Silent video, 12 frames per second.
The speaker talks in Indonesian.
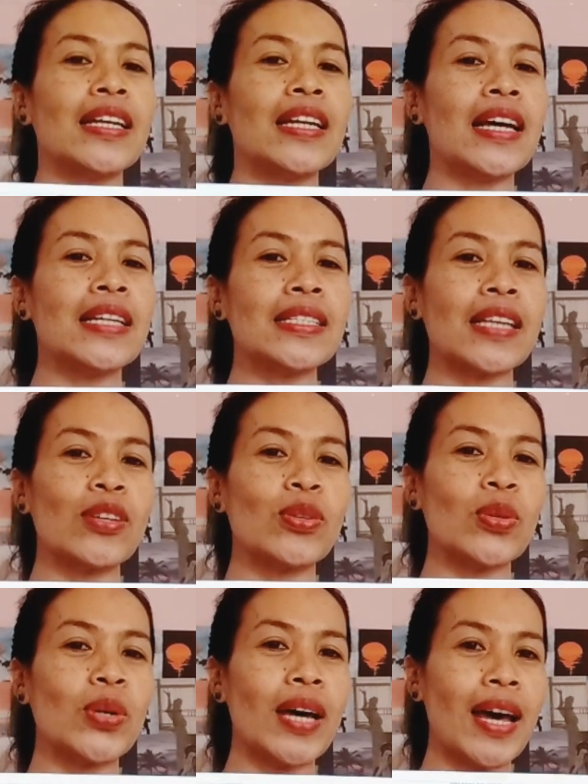Dan saya
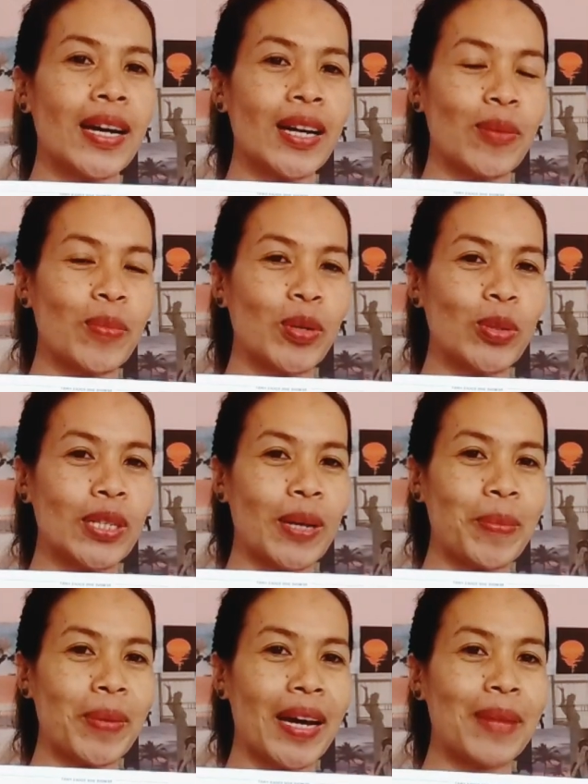juga akan
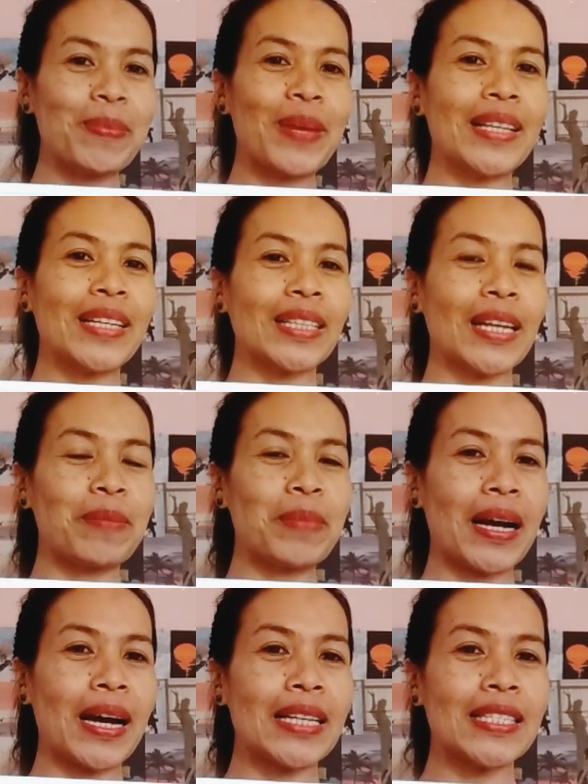mengucapkan banyak
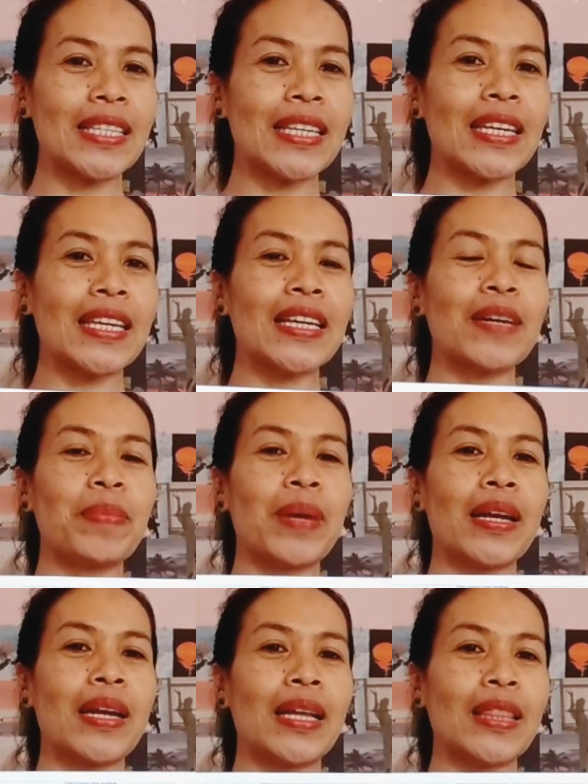terima kasih
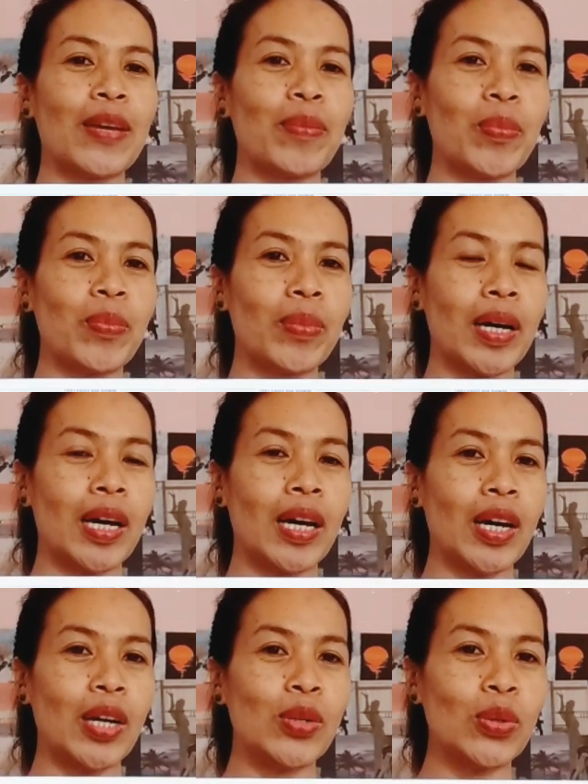kepada tim
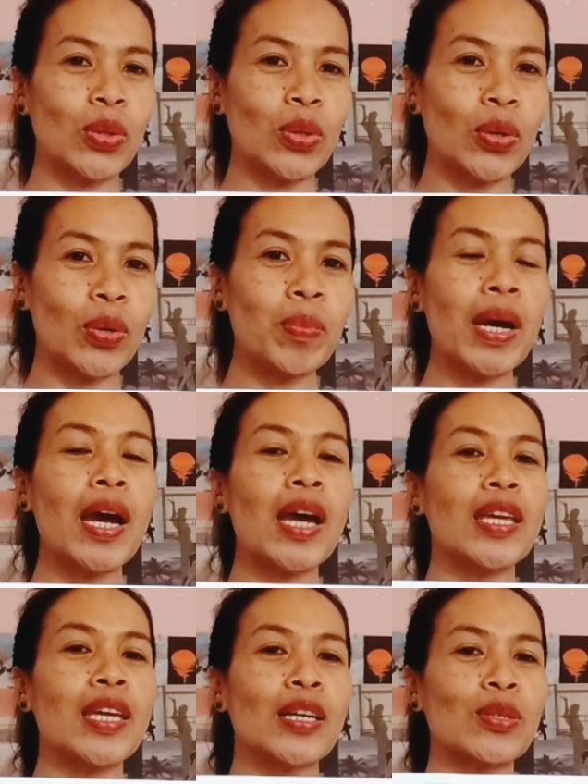uh, YouTube
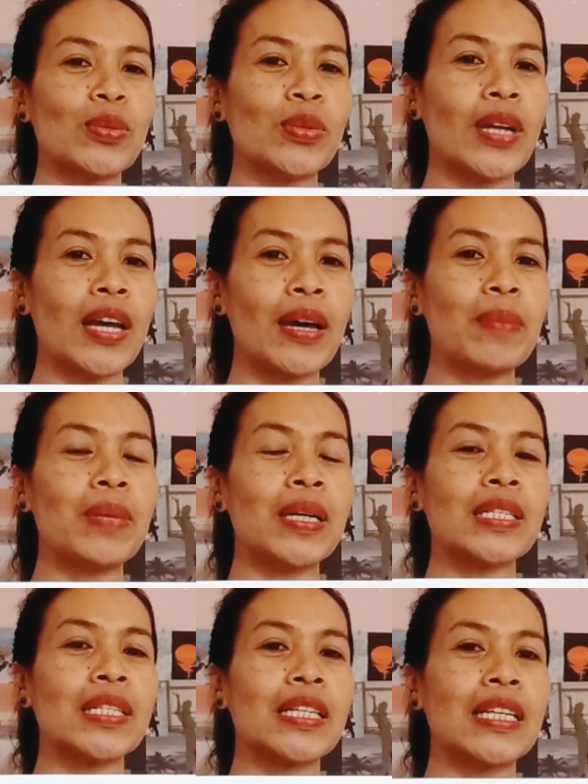yang sudah
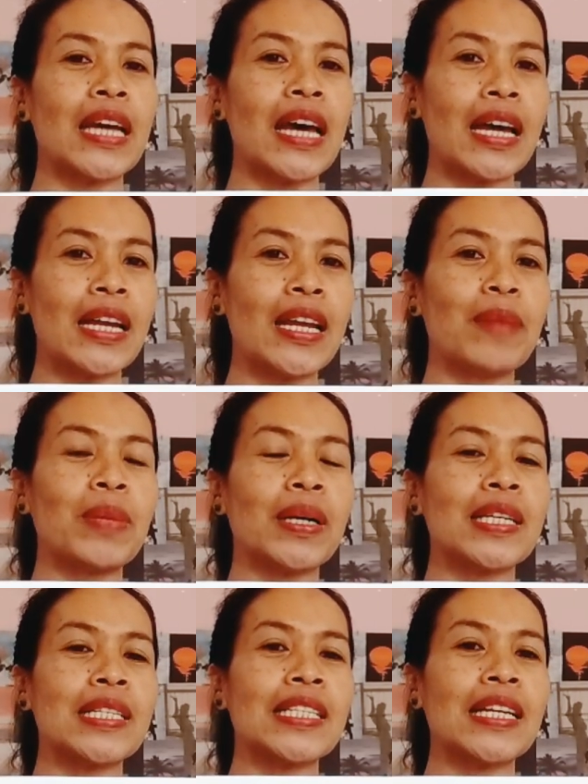bersedia dan
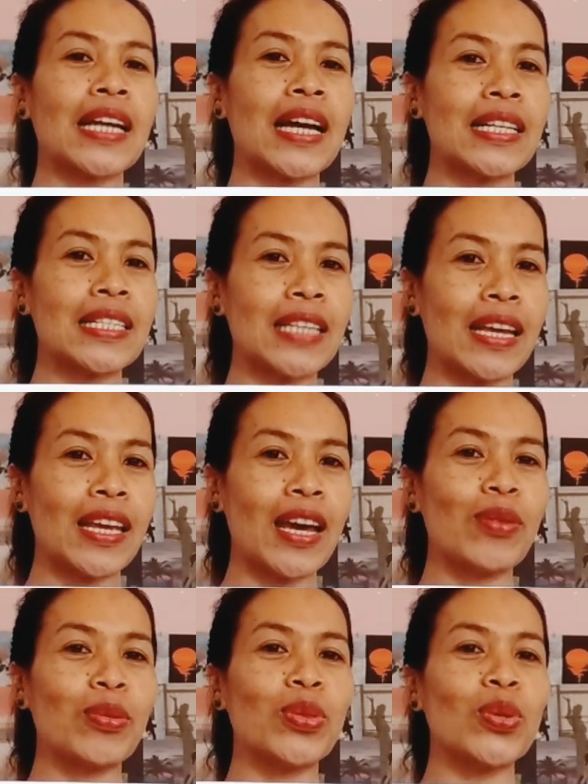mengizinkan
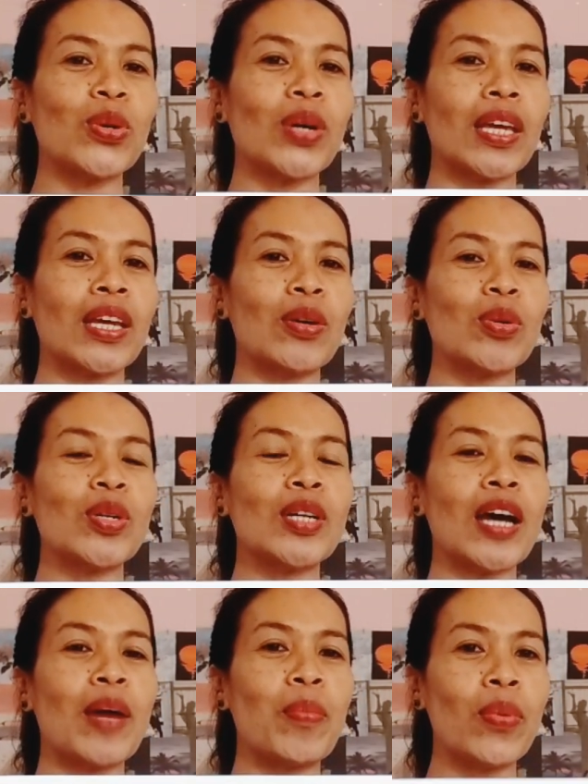saya untuk ikut
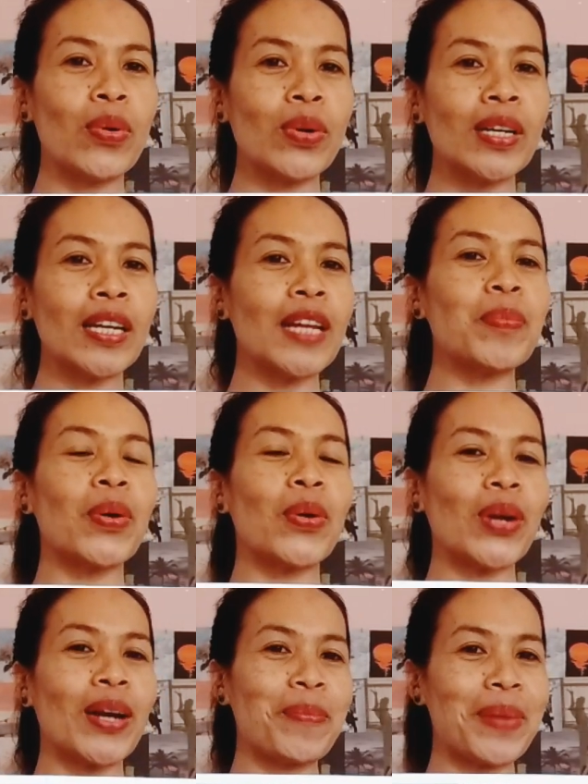gabung di
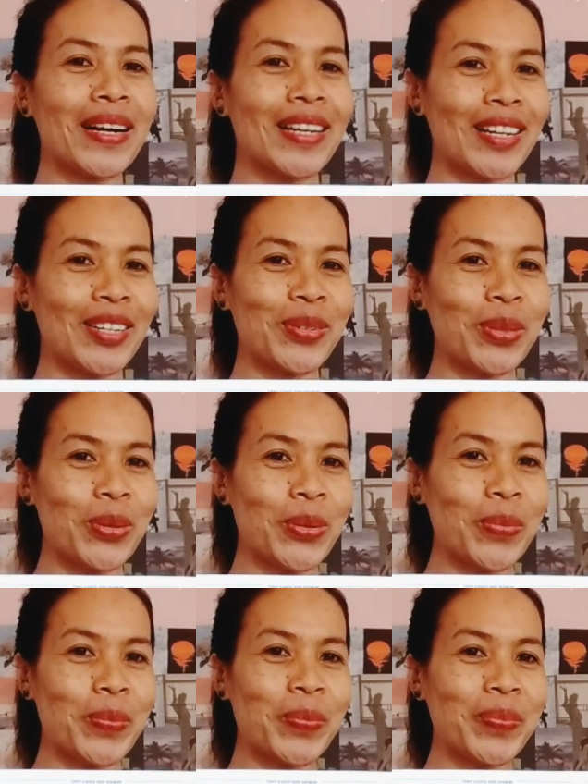program partner
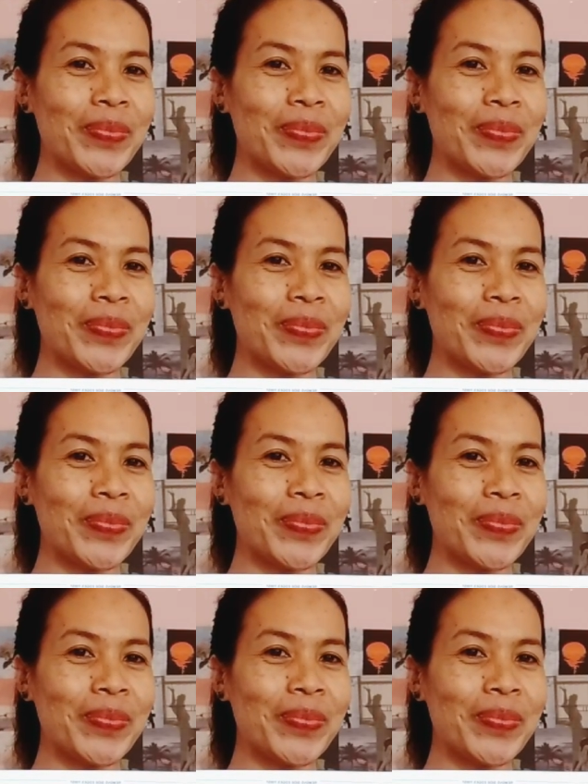YouTube.